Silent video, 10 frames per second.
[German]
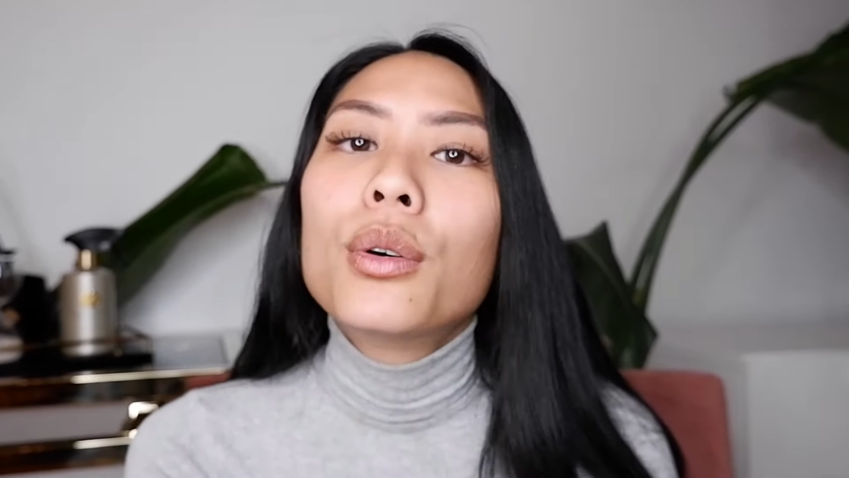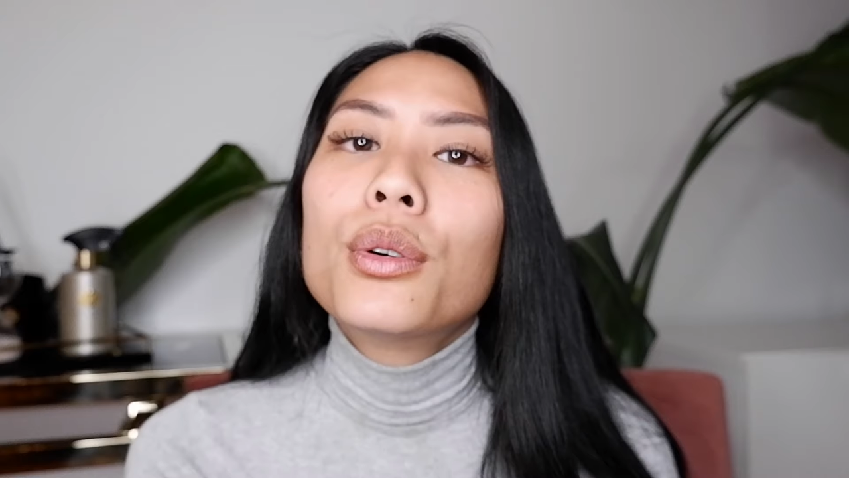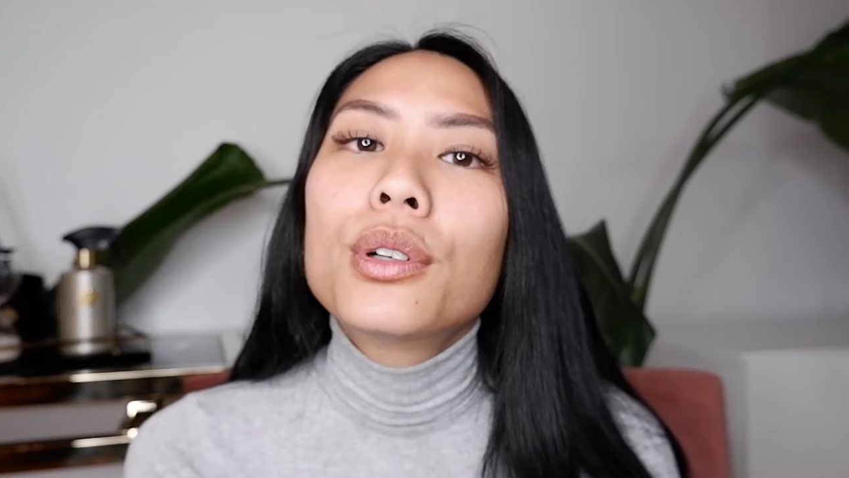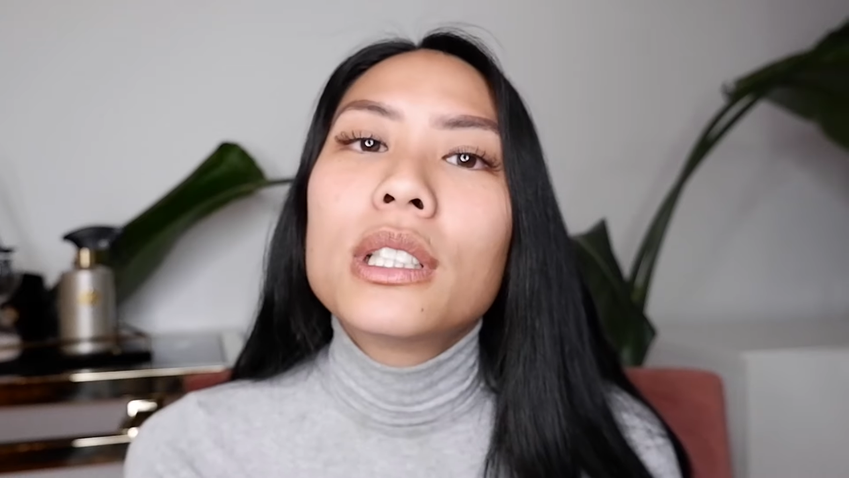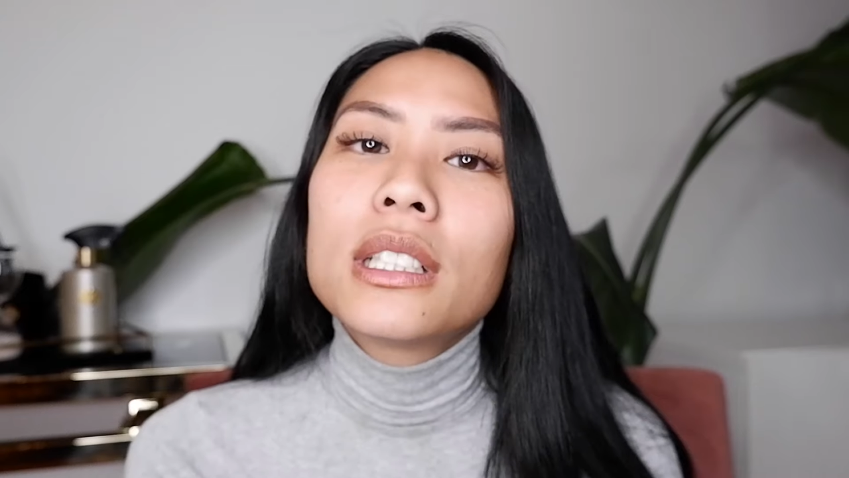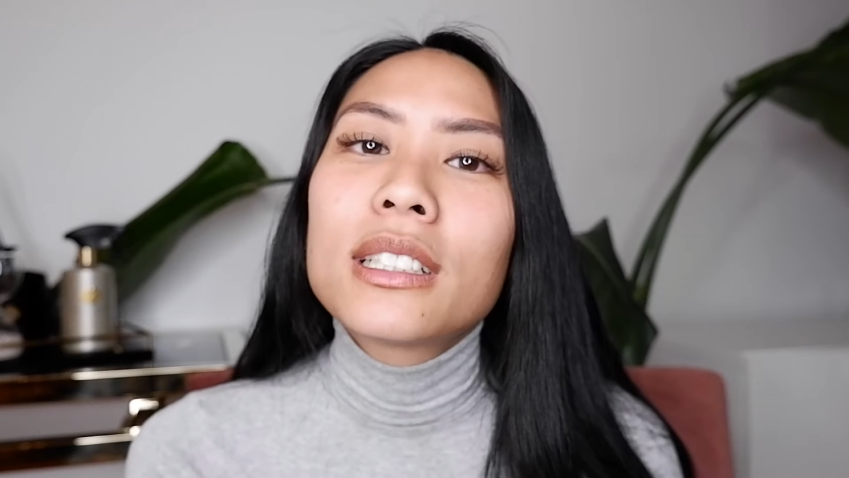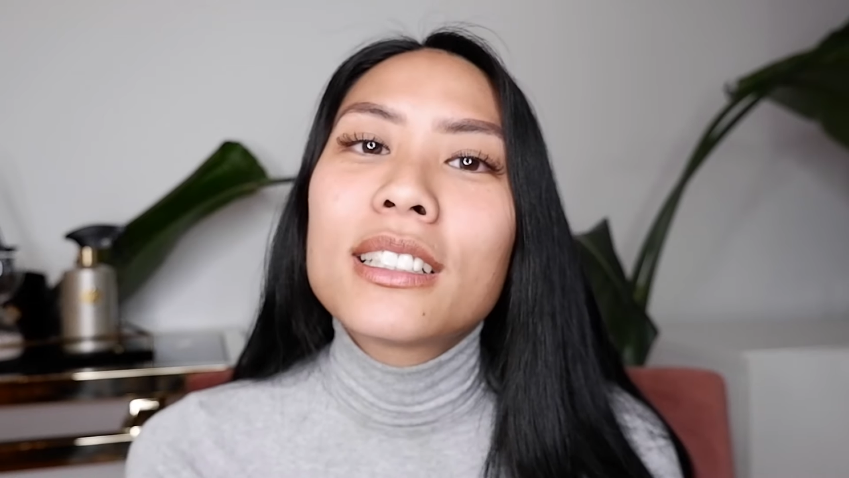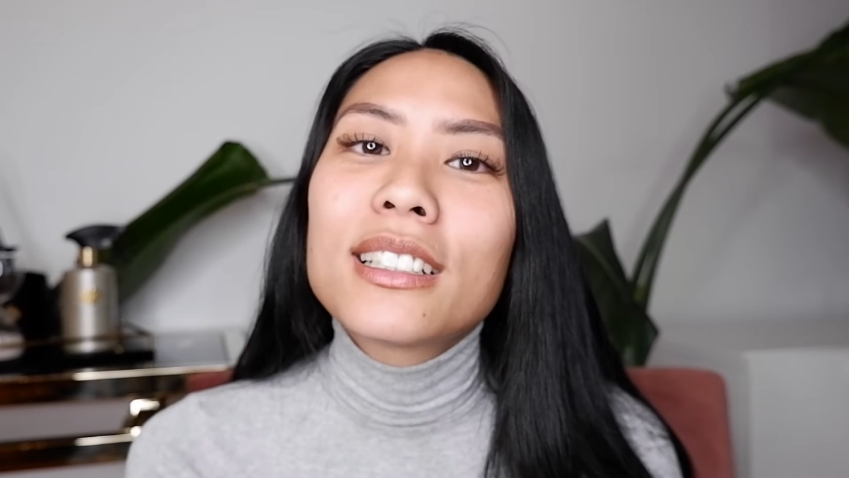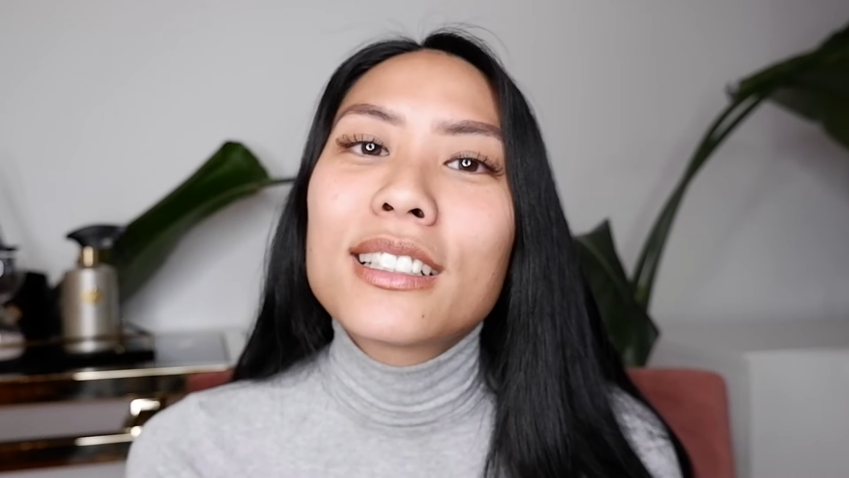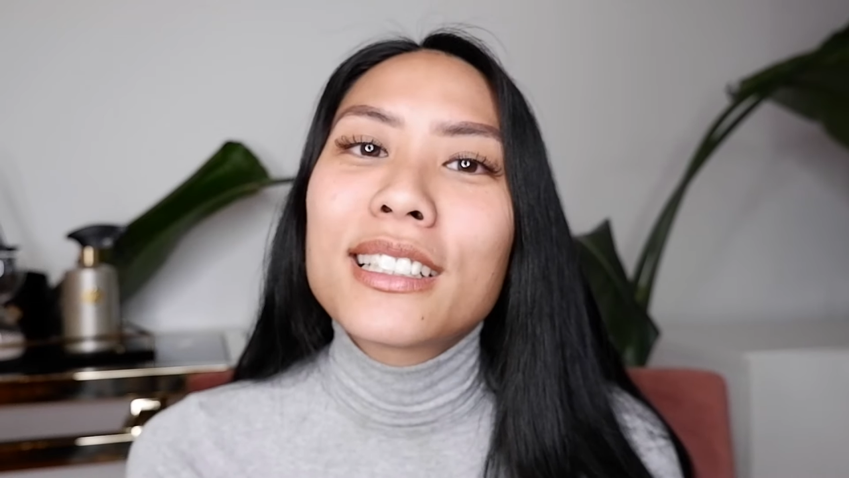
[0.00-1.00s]

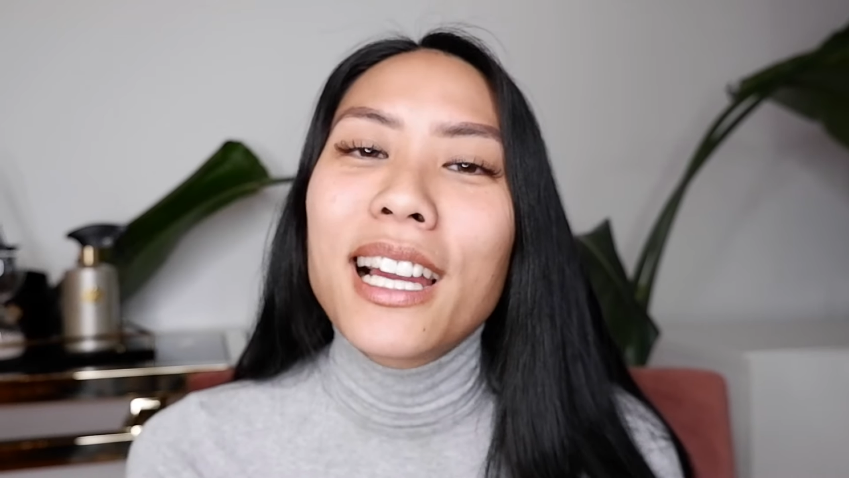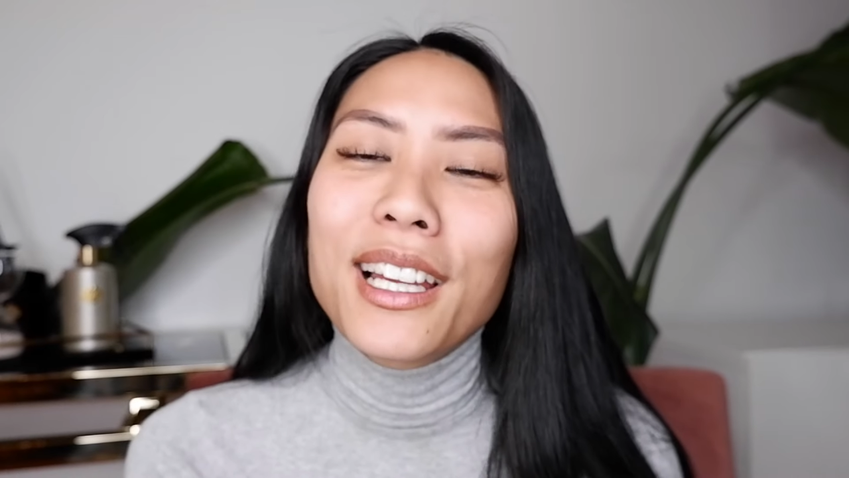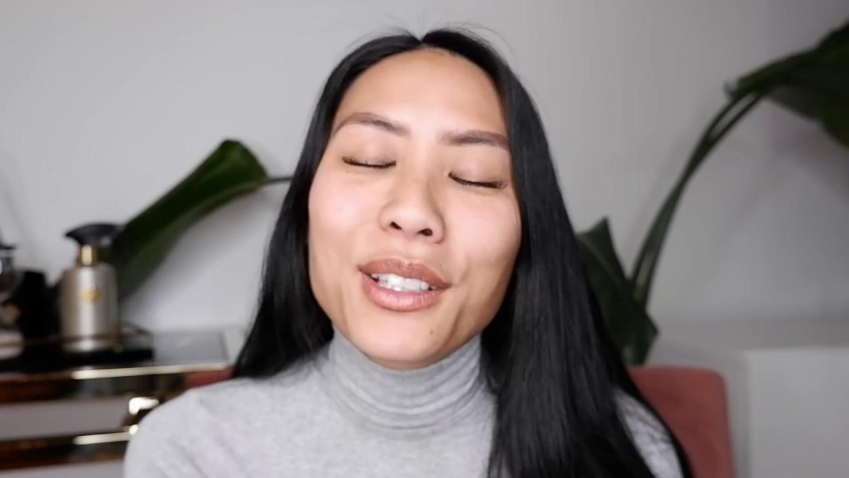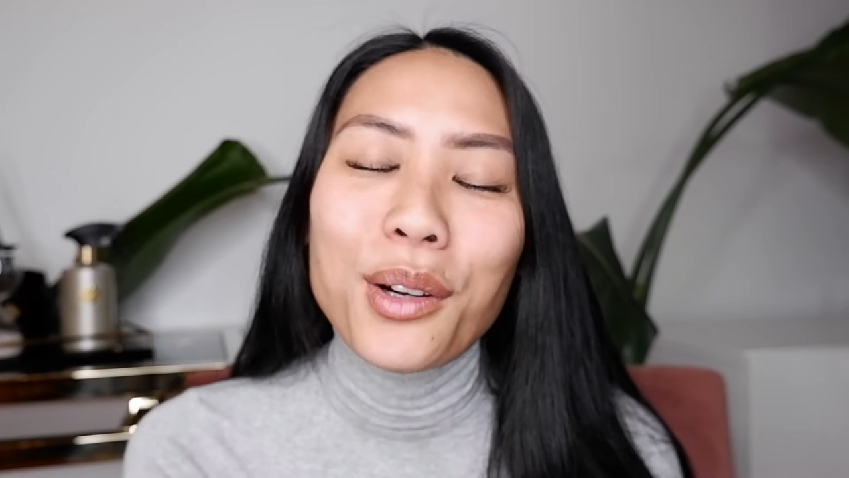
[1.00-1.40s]
Und äh, ja,